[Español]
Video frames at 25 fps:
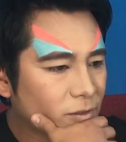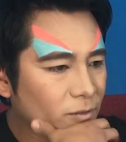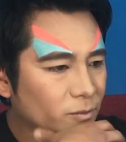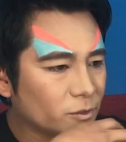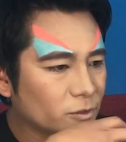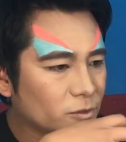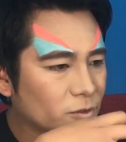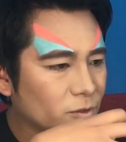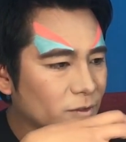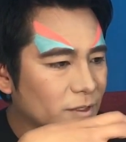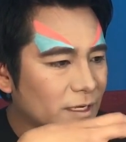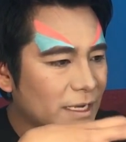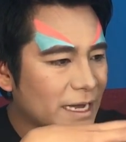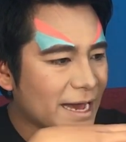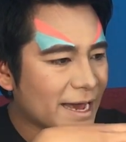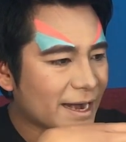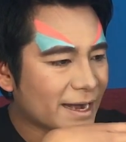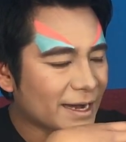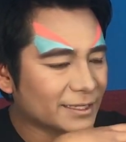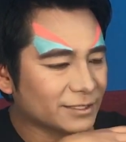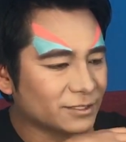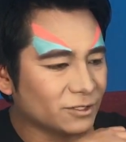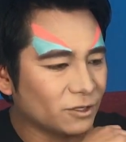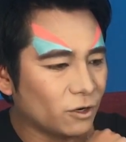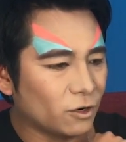Como con
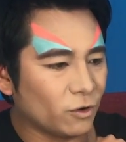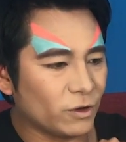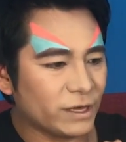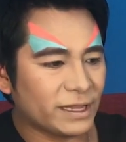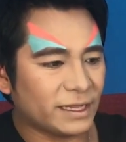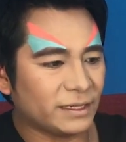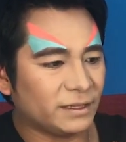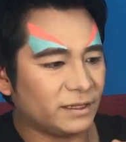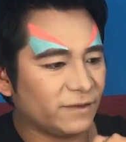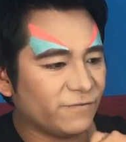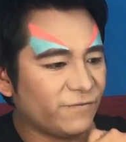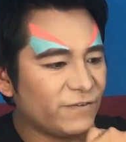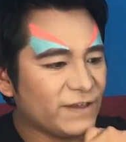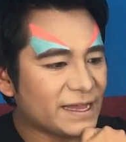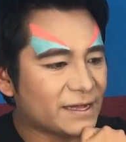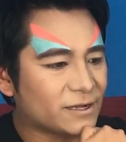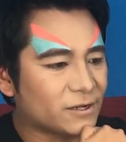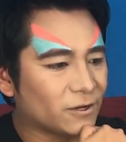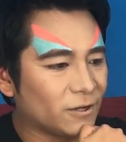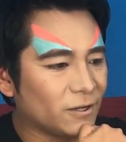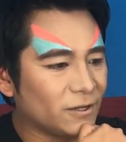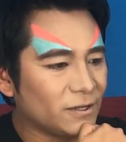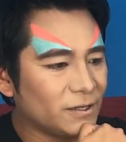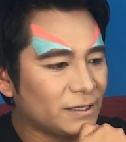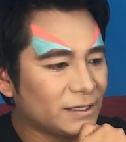garras, no lo
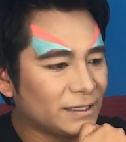identifico.